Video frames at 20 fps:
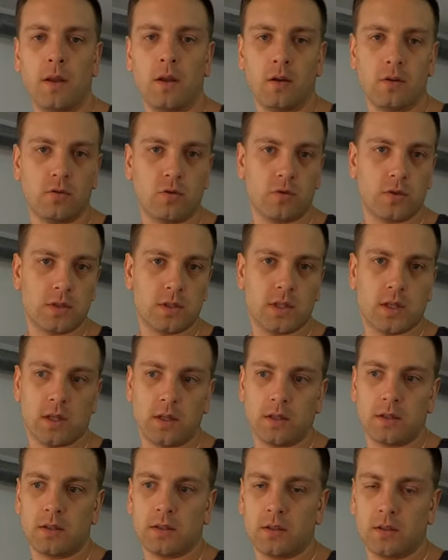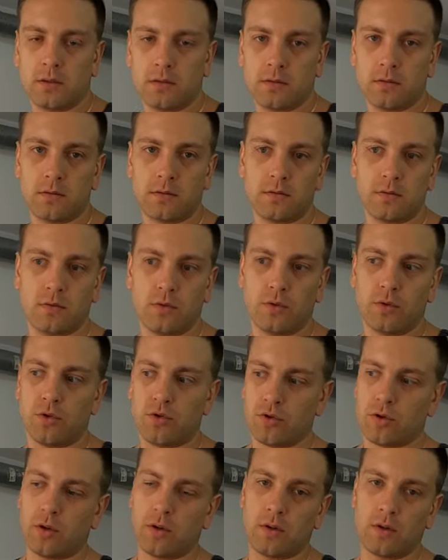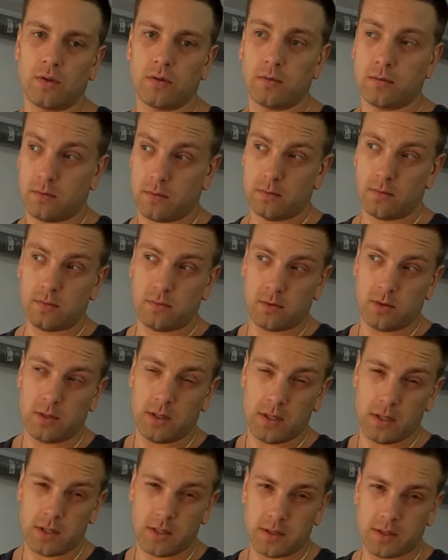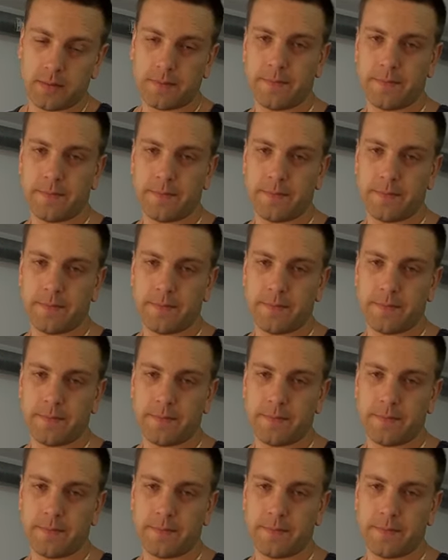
Кто не знает, фоточка вот здесь.